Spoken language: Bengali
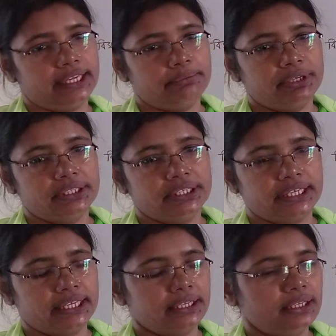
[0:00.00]
এবির
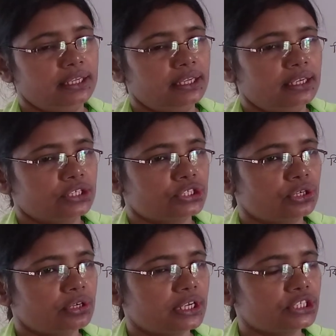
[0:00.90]
দিকে
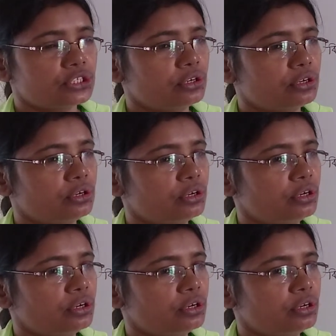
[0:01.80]
সংখ্যা সংখ্যাসহ